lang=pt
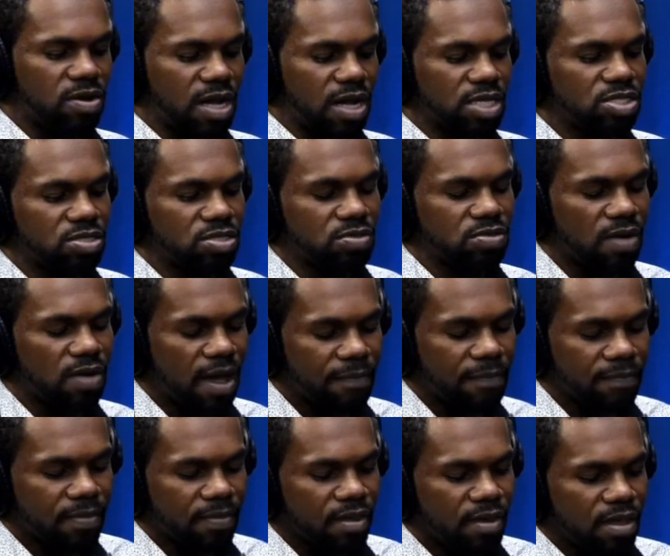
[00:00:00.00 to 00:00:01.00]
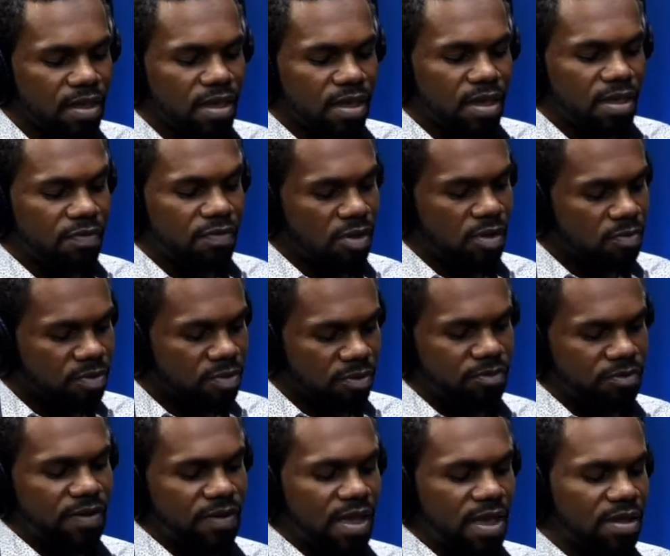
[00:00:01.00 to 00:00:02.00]
e jejuar. E vem o
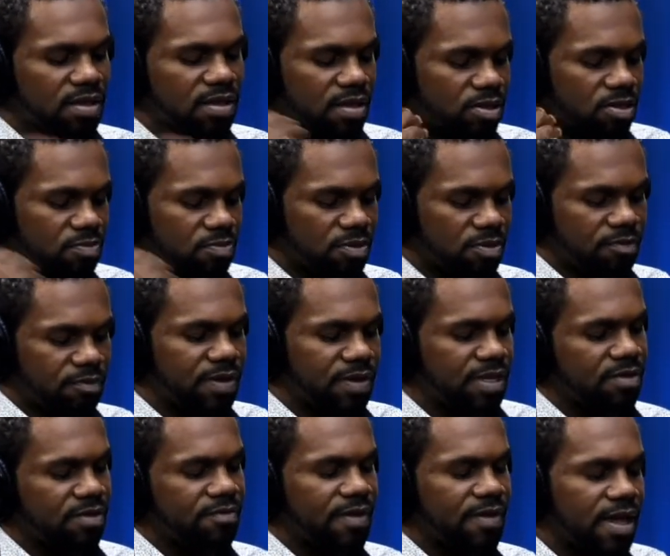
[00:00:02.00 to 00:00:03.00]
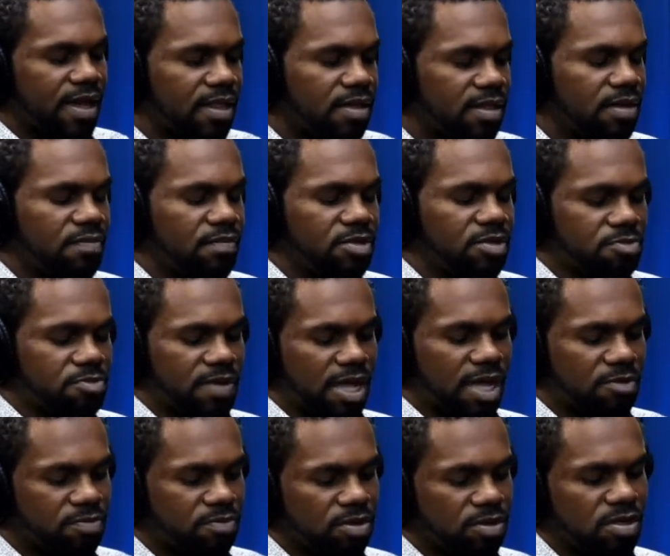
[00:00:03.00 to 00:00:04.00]
profeta, e o profeta fala, né? Inspirado
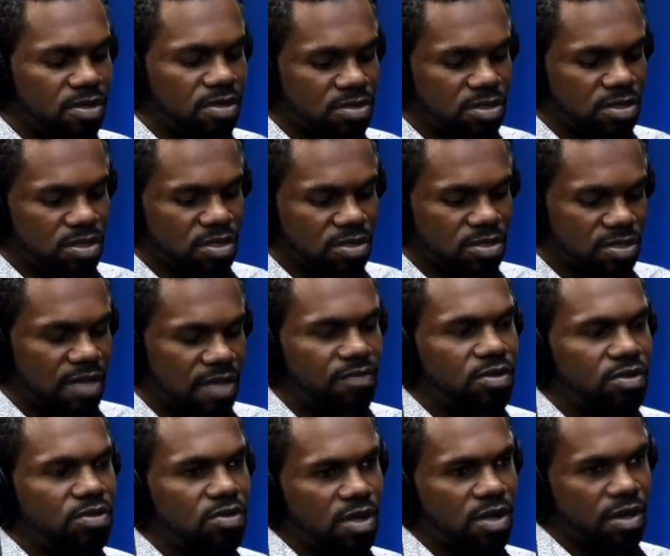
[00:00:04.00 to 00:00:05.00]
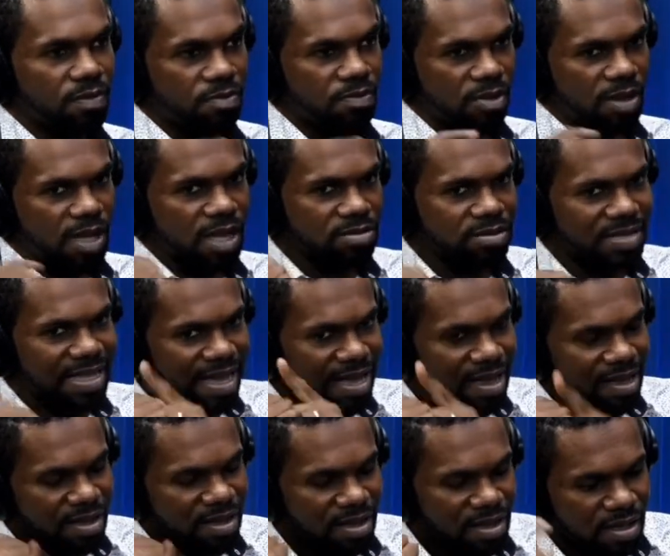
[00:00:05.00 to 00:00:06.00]
por Deus, e Deus dá vitória por causa da
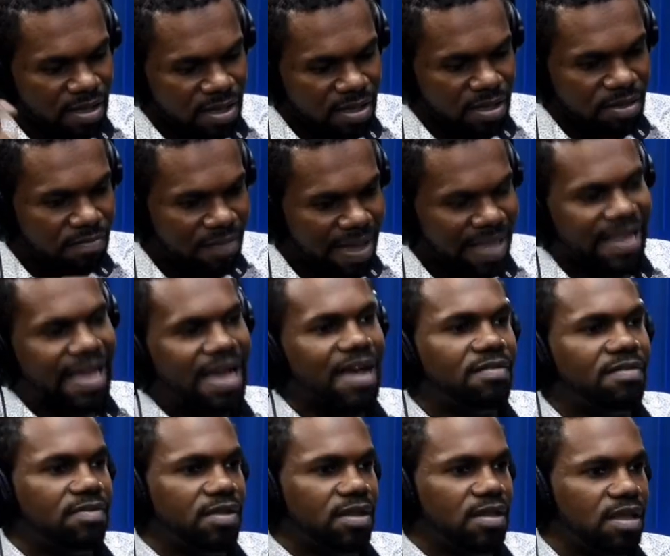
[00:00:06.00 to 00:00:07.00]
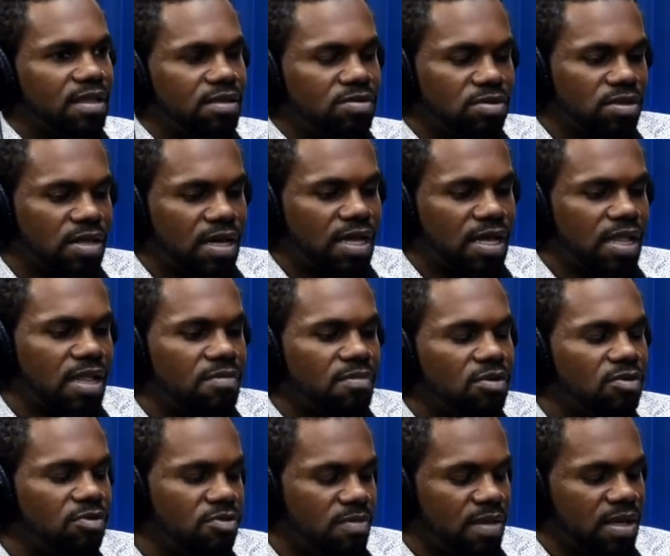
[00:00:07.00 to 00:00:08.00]
palavra, né? Toda aquela
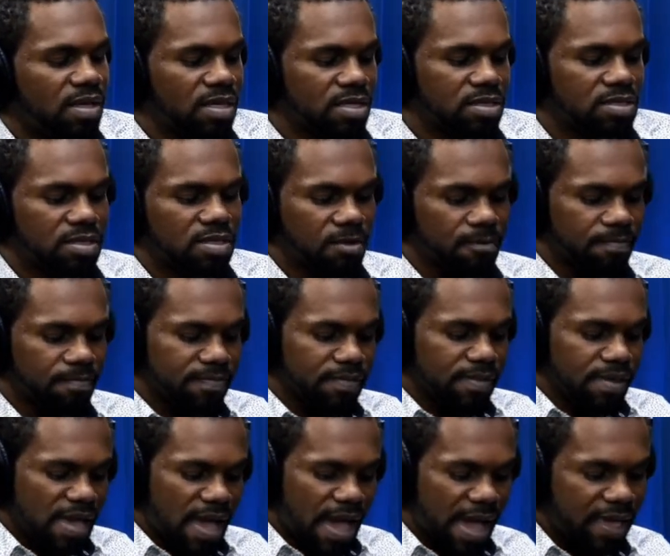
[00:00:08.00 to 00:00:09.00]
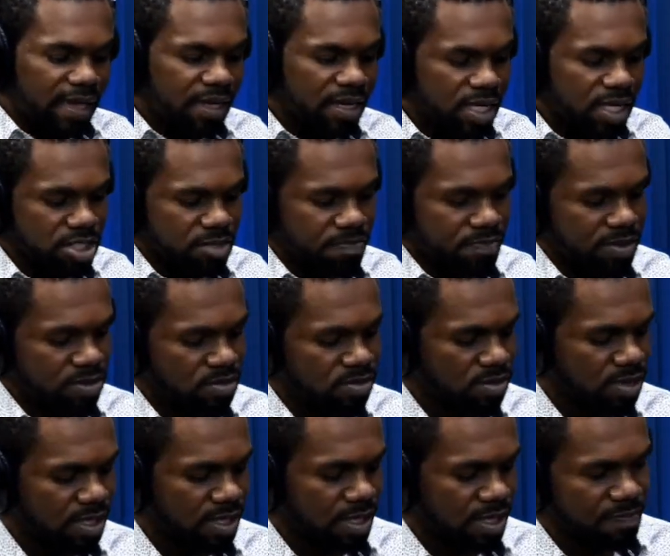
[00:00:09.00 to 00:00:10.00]
movimentação. A igreja, pastor,
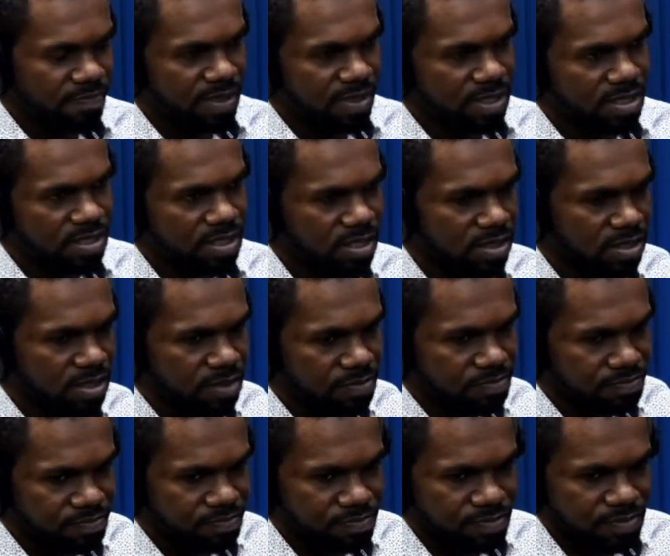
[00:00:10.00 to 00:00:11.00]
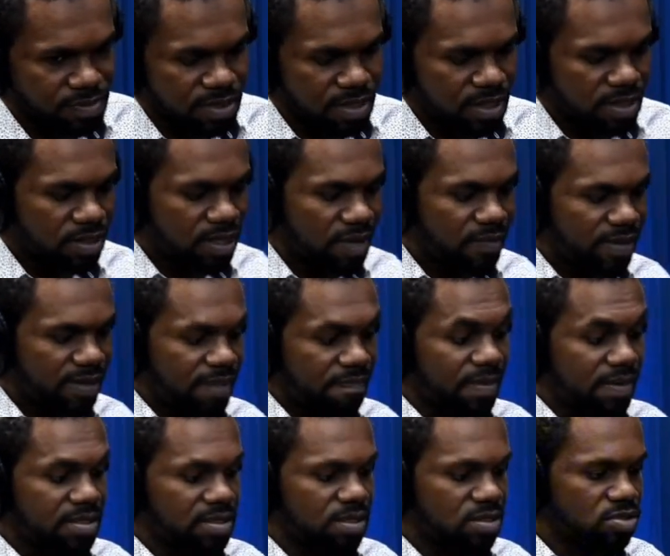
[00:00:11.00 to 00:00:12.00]
ela precisa. Estava até
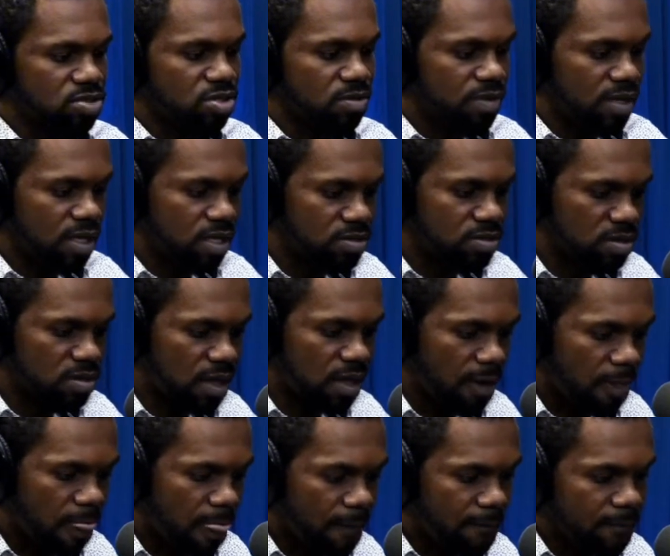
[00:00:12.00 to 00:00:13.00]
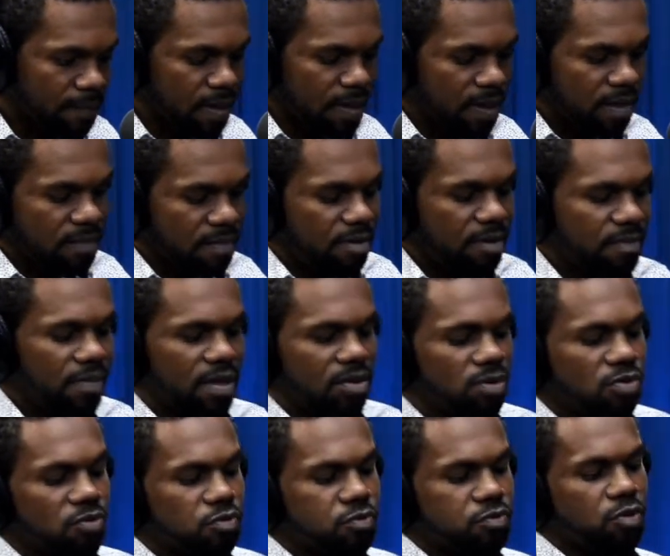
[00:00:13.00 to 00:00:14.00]
pensando sobre isso, né? Primeiro,
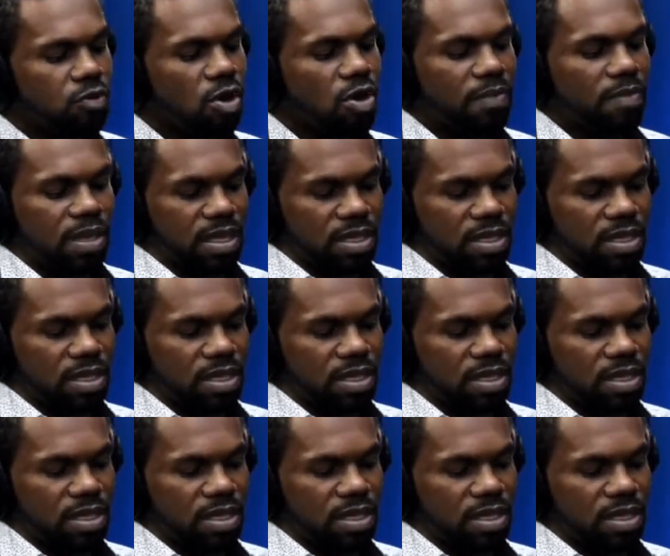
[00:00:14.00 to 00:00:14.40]
fome.